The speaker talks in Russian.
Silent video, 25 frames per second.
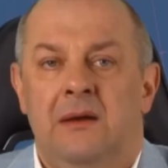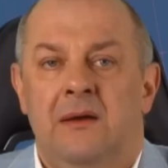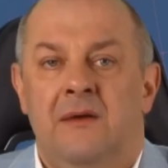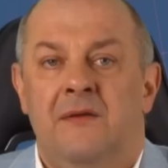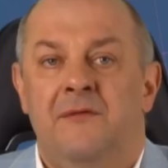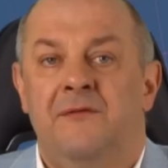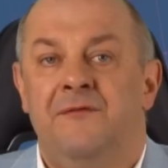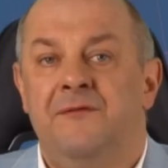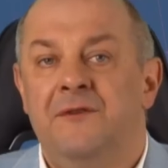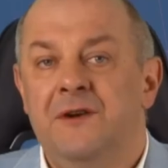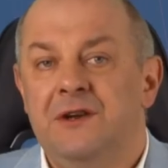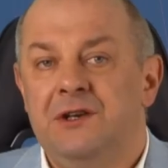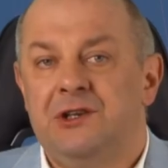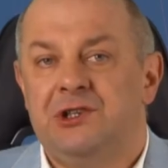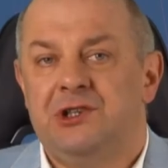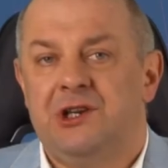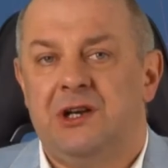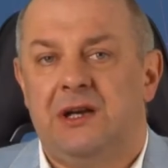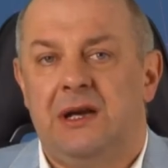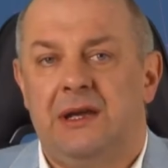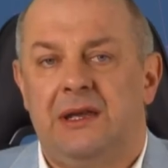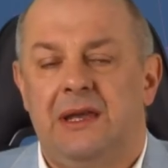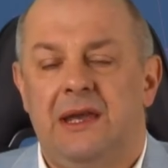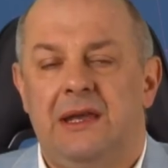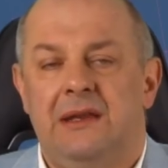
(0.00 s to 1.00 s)
высшей
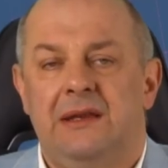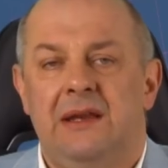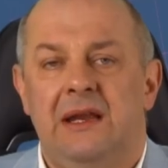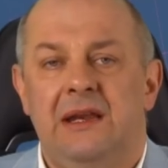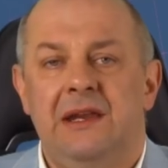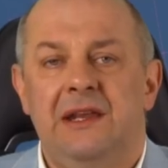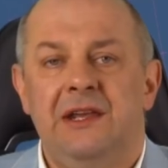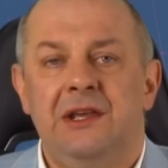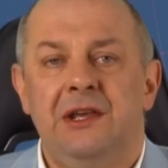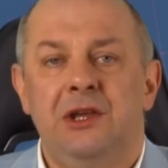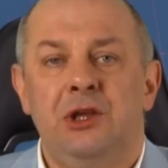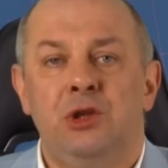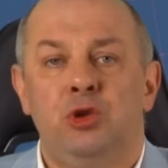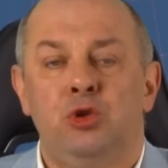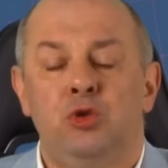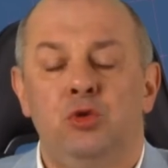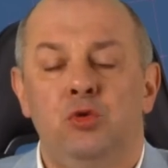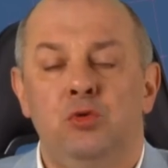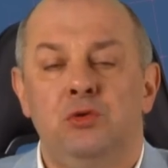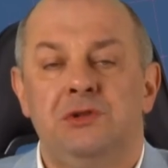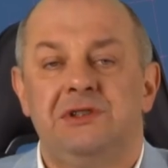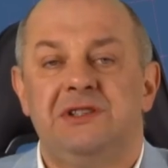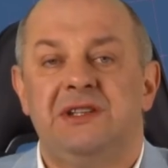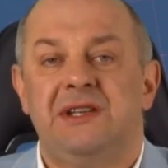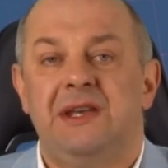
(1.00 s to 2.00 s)
хоккейной лиги
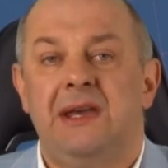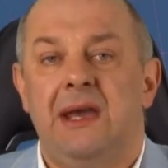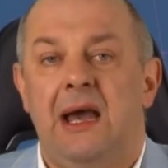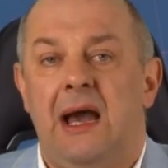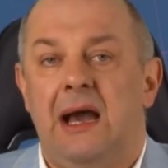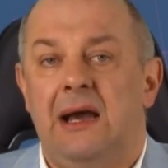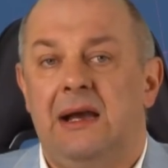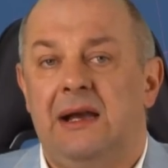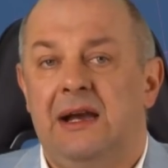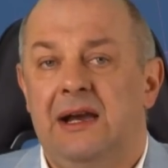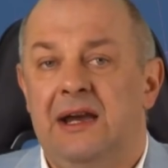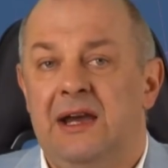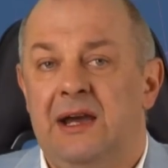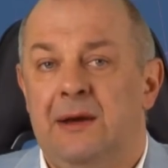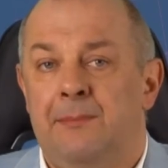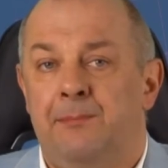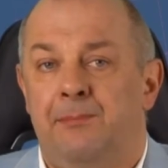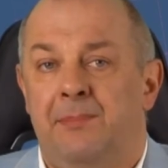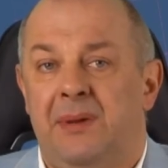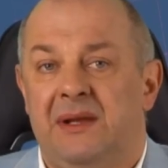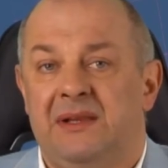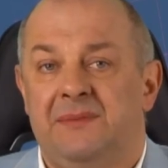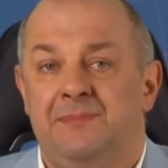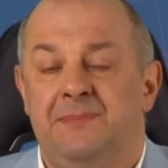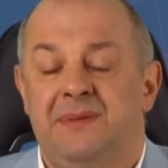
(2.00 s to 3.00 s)
Тульский АКМ
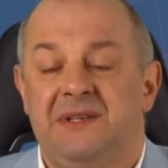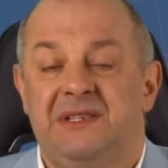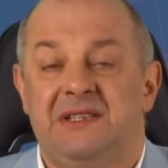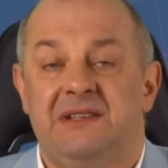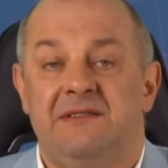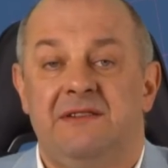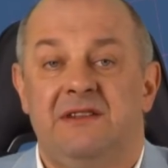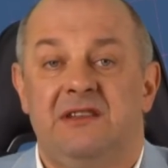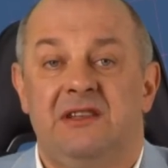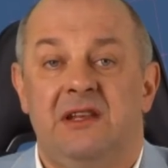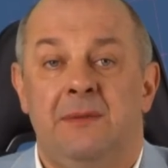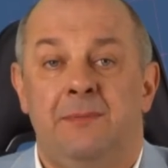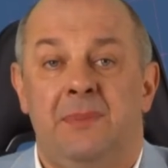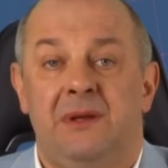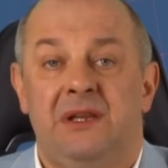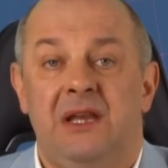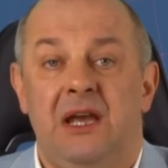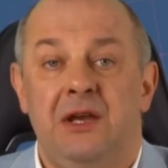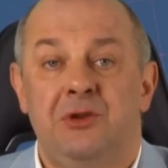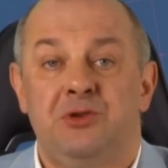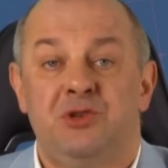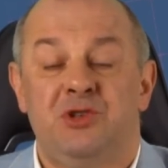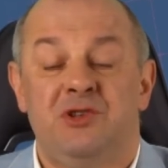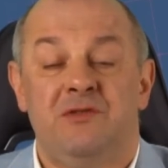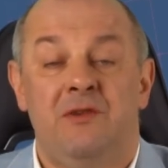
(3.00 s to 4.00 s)
подписывает
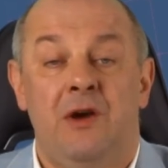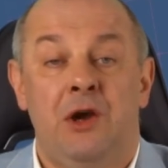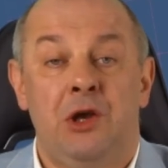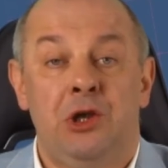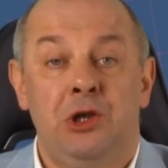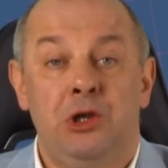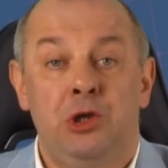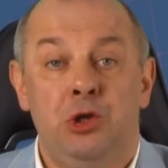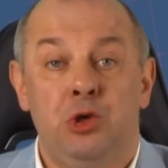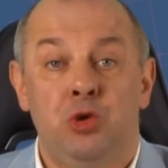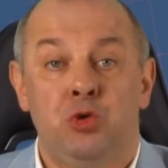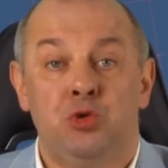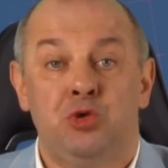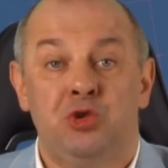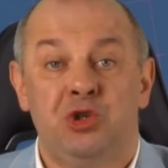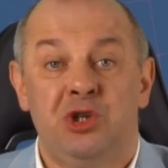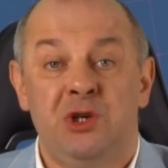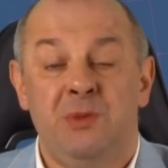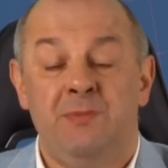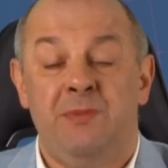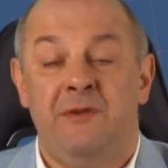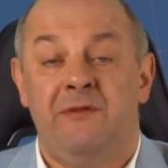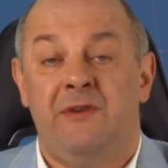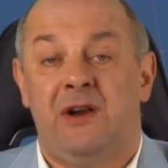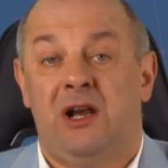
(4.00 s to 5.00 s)
нападающего Илью
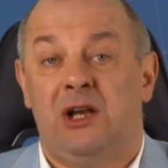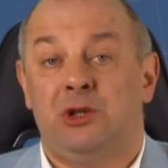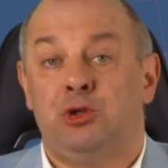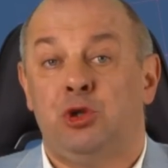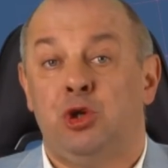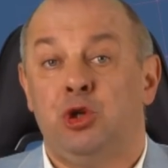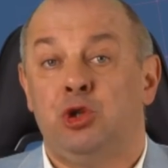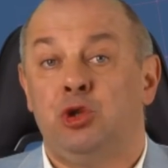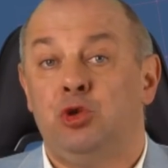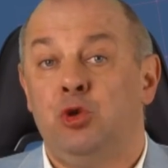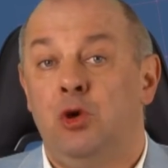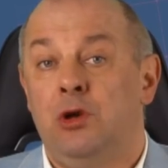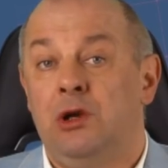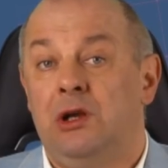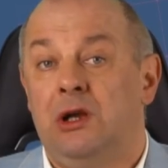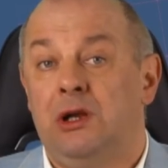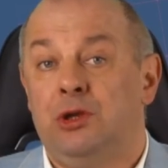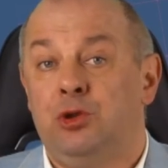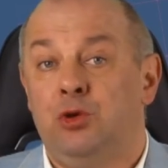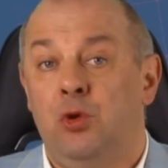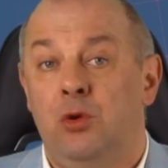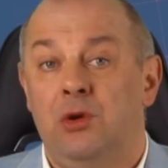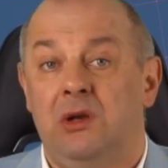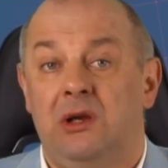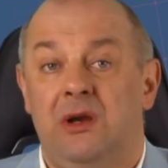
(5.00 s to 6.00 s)
Шипова, который
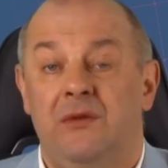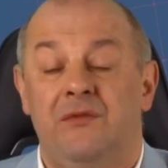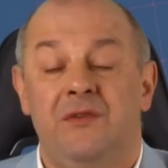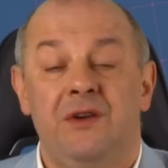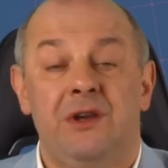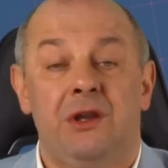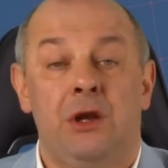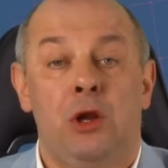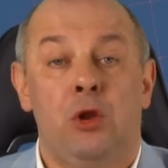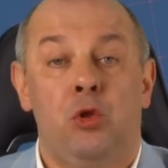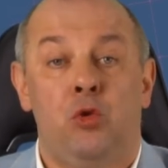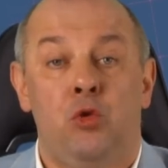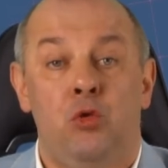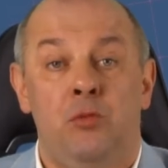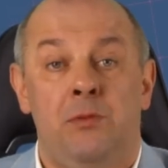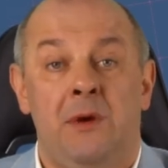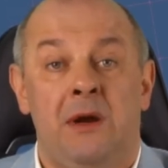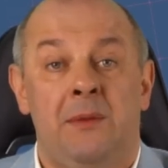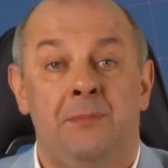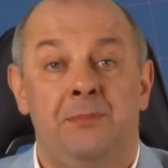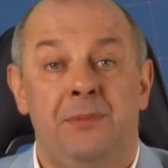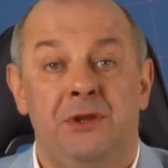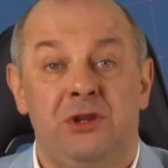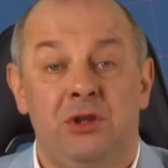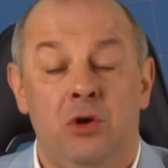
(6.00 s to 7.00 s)
только-только выиграл
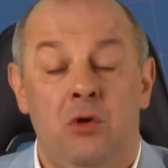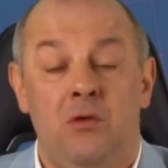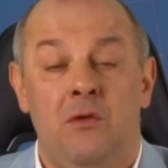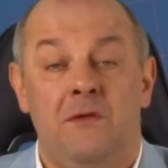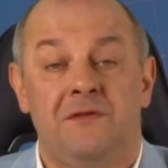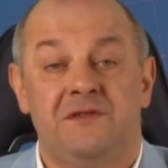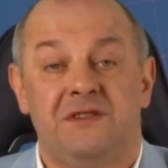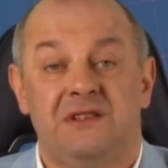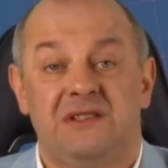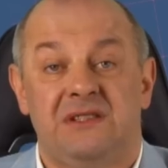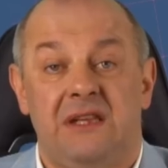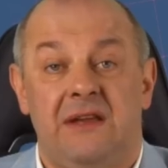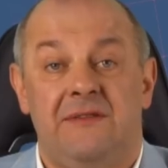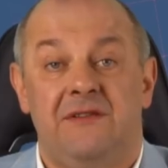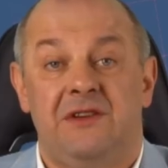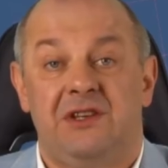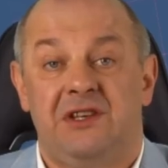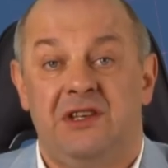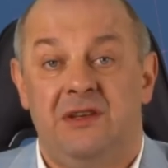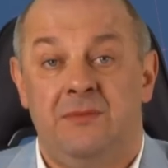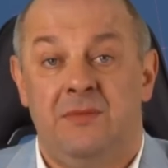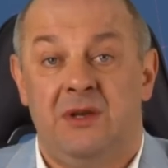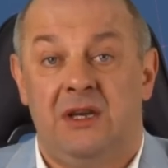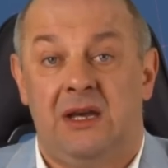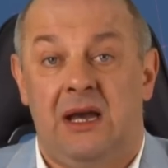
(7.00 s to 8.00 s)
Кубок Петрова в составе
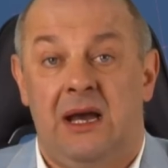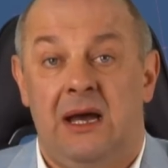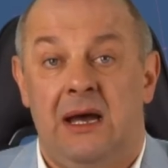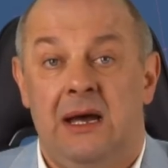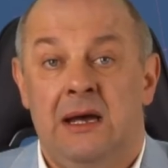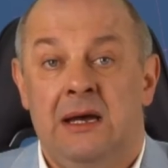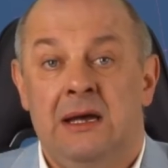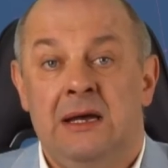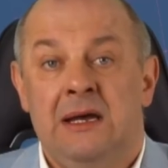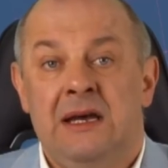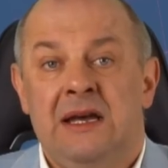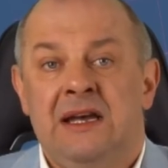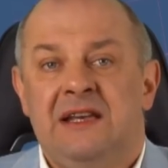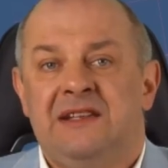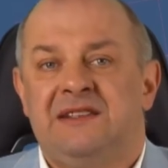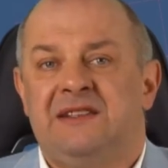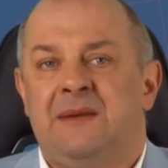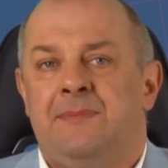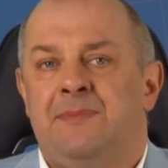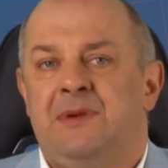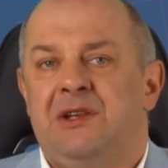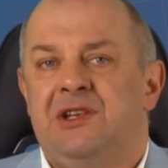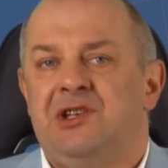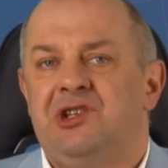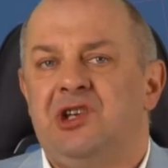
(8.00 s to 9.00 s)
Хибика. За
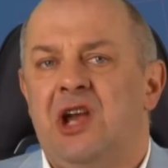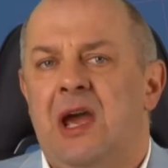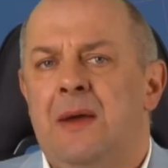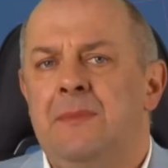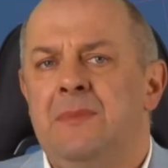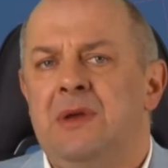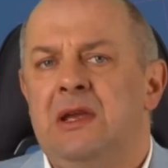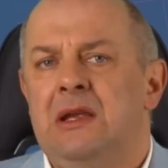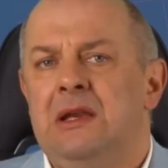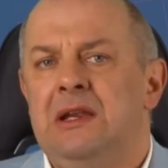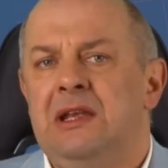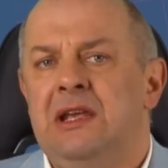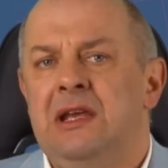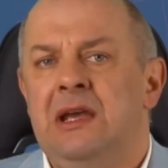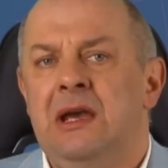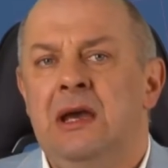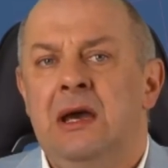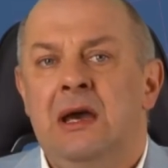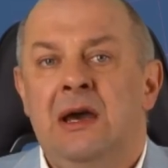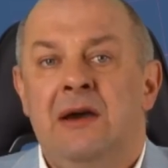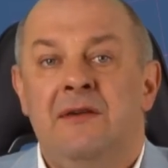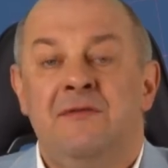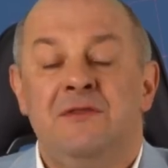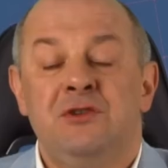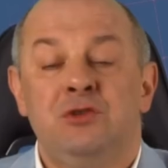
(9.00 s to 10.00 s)
плечами Ильи
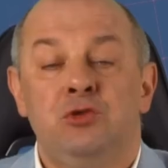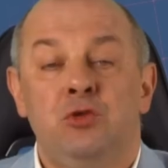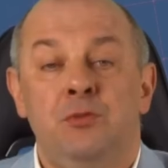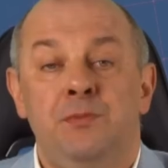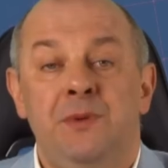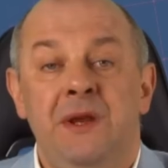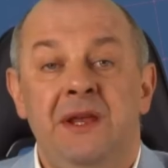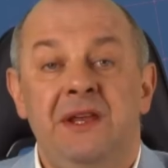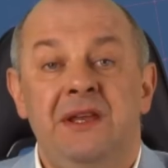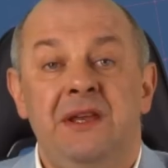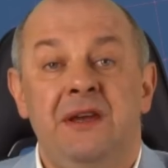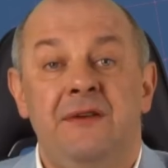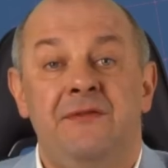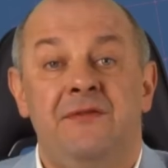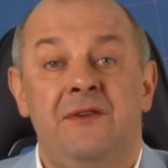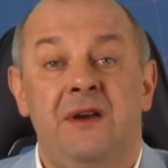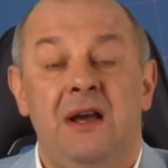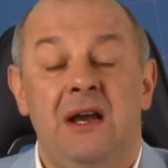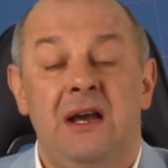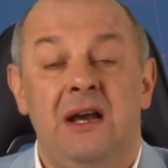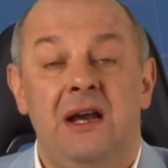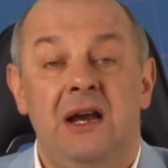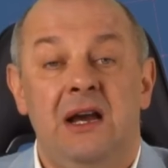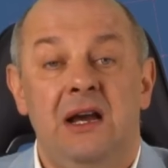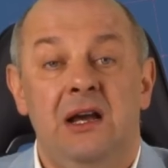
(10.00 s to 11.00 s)
выступление в
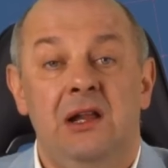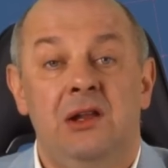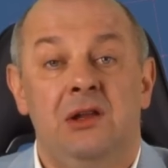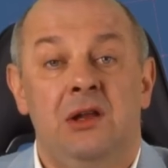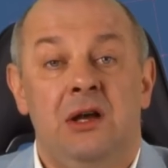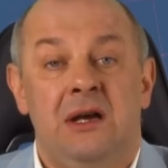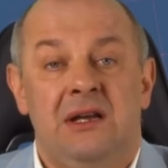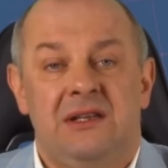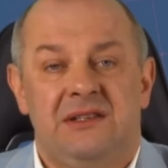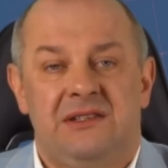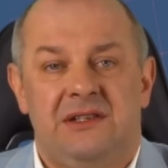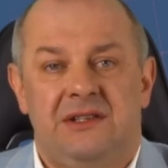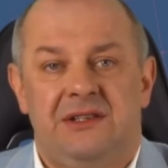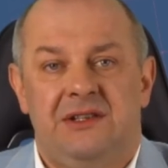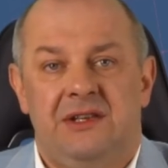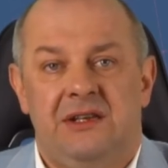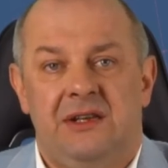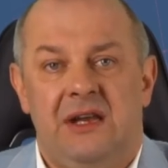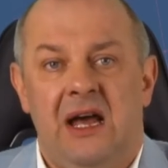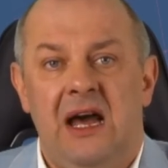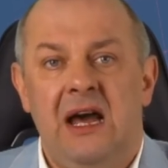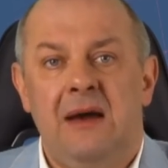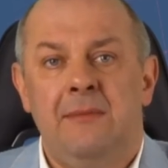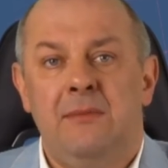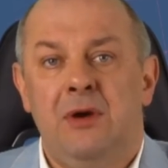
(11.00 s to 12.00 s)
КХЛ за
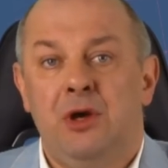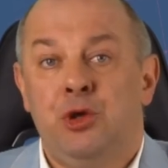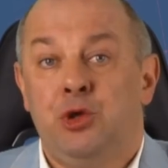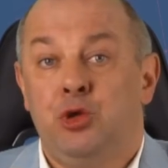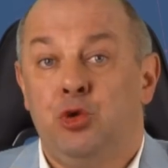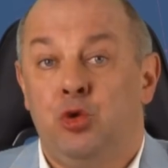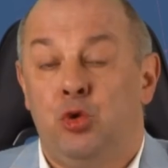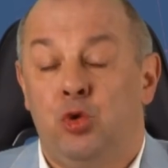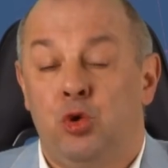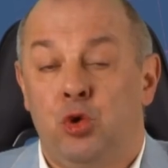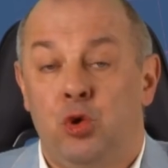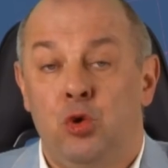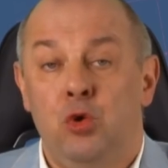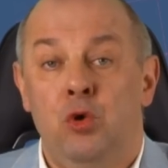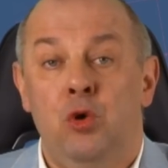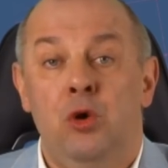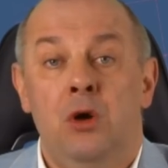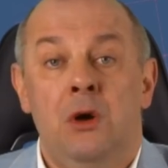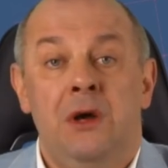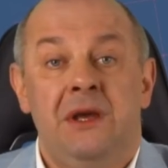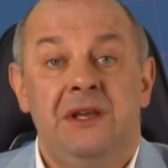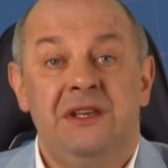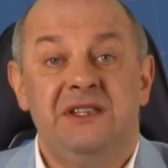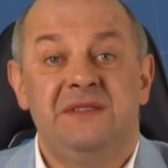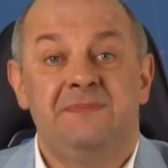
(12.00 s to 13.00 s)
Динамо, Югру
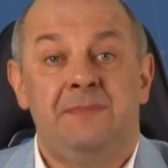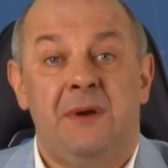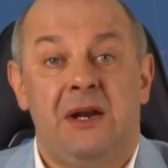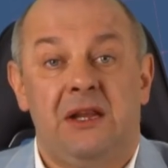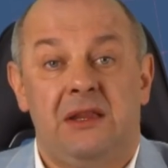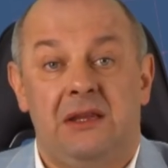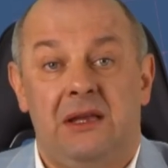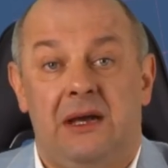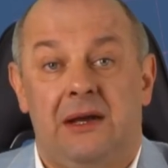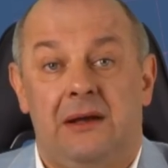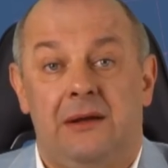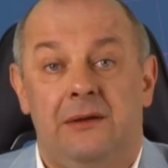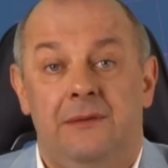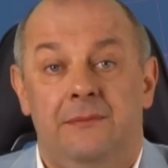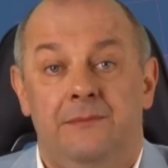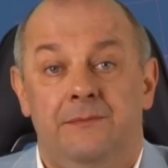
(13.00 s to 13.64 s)
и Спартак.